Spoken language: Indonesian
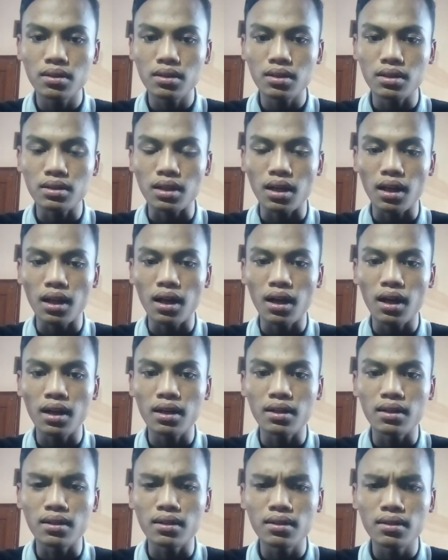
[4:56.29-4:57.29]

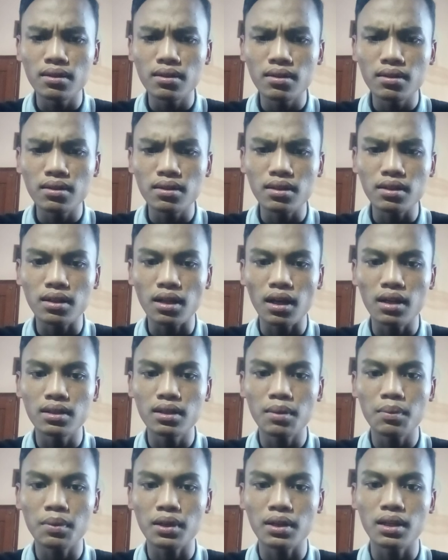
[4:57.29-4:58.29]
kesalahan tidak
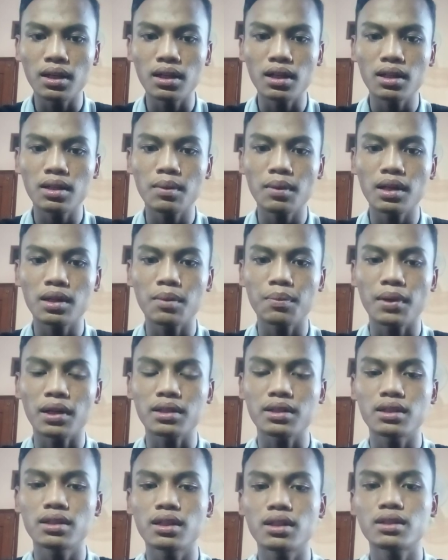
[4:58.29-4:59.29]
hanya berkhianat kepada
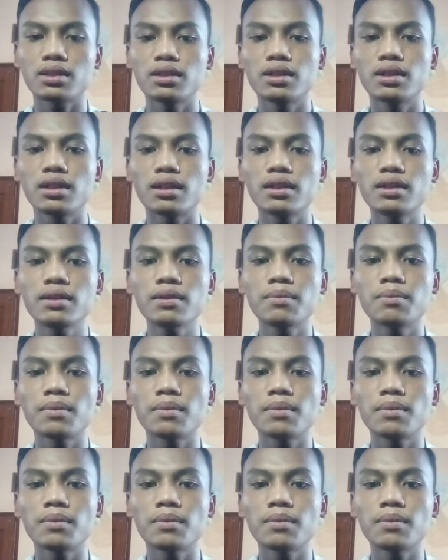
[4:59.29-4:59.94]
bangsanya sendiri